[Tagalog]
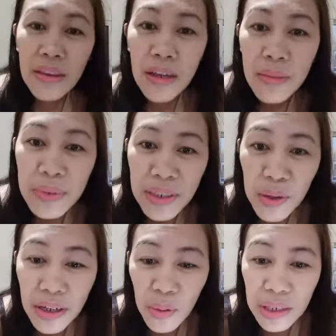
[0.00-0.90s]
Daghan man daw
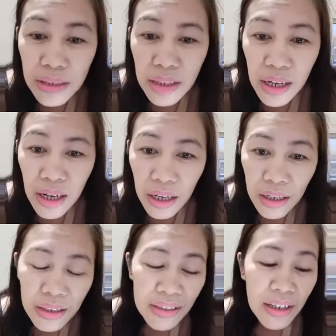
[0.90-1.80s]
kag kwarta.
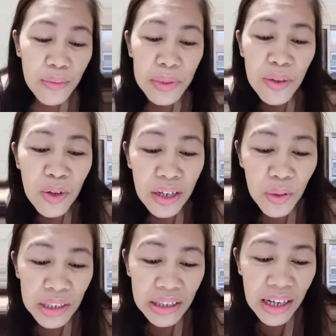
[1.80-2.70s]
Daghan man daw kag
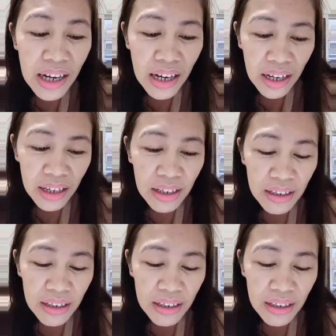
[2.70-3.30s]
kwarta.